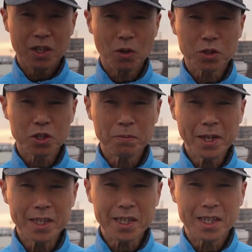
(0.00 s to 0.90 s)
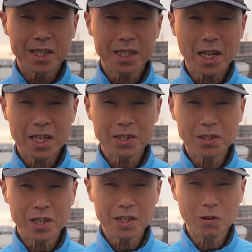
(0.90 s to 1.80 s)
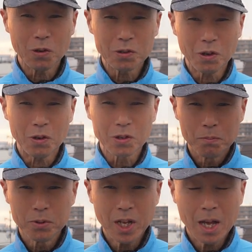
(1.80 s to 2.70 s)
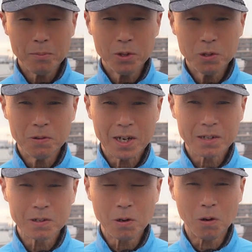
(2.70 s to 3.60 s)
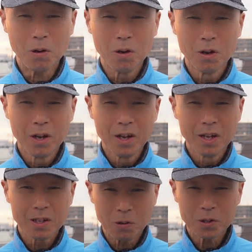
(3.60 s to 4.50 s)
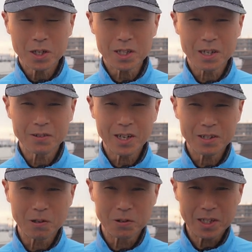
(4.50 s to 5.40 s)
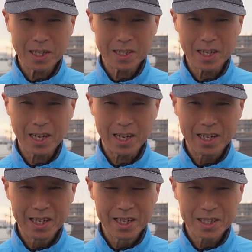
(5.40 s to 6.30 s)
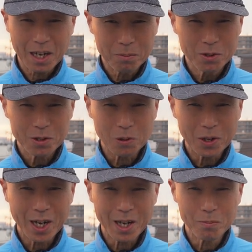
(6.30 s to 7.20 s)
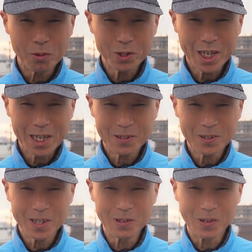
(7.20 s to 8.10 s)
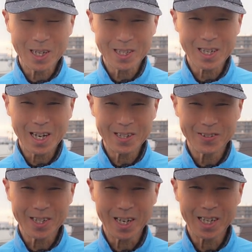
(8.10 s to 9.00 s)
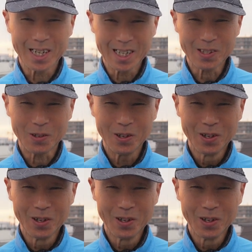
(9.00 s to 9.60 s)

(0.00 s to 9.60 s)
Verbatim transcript: 4つ目に製図機能のプレビュー枠を表示してくれるようになって多分そこからモザイク機能が使えるんじゃないかなと